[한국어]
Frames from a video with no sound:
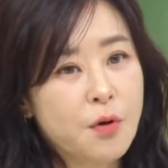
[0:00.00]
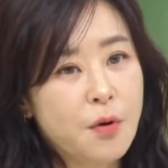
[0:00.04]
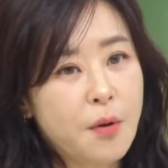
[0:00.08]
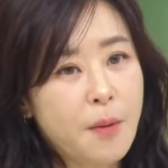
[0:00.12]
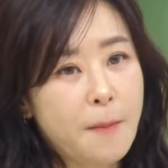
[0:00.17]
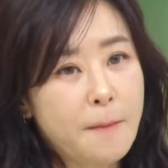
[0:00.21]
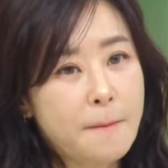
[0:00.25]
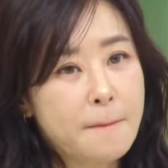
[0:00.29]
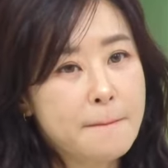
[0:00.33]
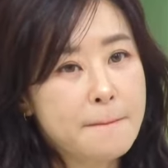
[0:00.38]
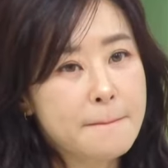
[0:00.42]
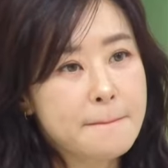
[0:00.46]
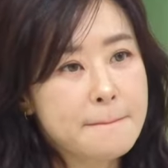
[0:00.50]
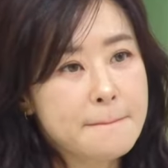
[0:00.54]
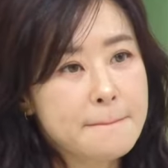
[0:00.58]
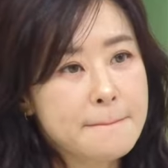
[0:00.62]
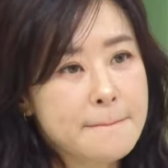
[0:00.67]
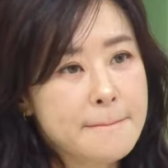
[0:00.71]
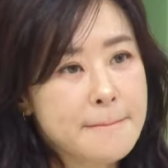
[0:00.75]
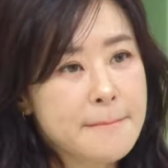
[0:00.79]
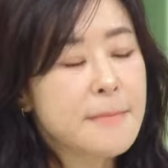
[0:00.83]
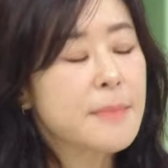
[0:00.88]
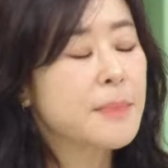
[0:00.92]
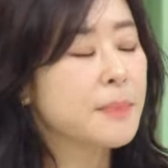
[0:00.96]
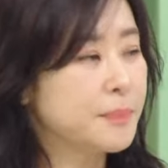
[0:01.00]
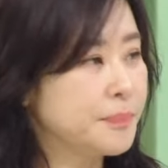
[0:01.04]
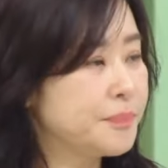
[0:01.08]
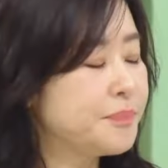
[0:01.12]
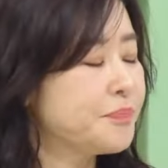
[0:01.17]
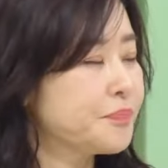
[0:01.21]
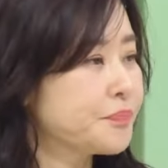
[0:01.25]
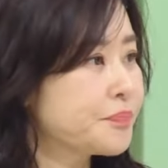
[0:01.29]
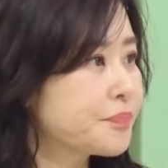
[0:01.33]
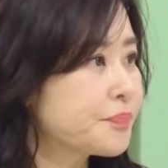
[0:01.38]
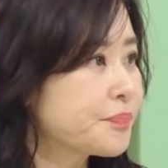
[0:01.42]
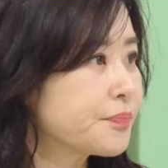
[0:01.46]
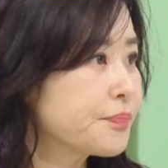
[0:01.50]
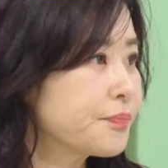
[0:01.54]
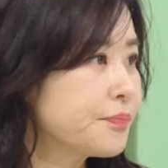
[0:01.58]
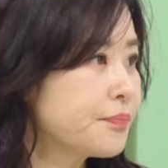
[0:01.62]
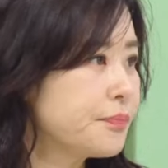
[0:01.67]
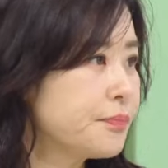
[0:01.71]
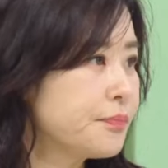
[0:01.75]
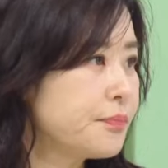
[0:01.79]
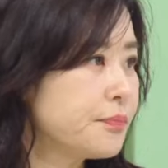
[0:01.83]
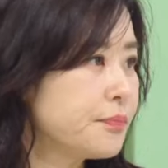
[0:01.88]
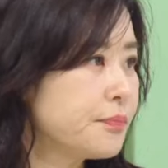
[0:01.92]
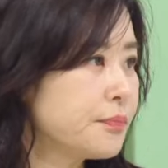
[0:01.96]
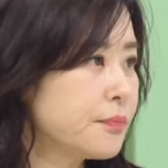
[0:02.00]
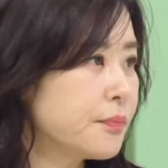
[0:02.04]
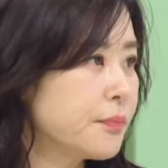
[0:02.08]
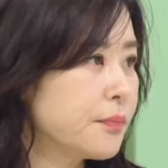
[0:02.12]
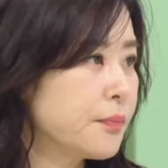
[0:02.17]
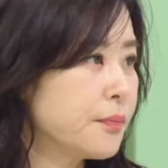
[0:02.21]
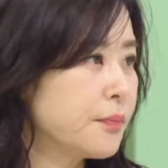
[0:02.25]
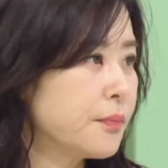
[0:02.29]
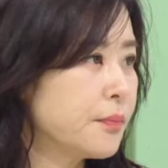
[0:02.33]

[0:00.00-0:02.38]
어느 날 갑자기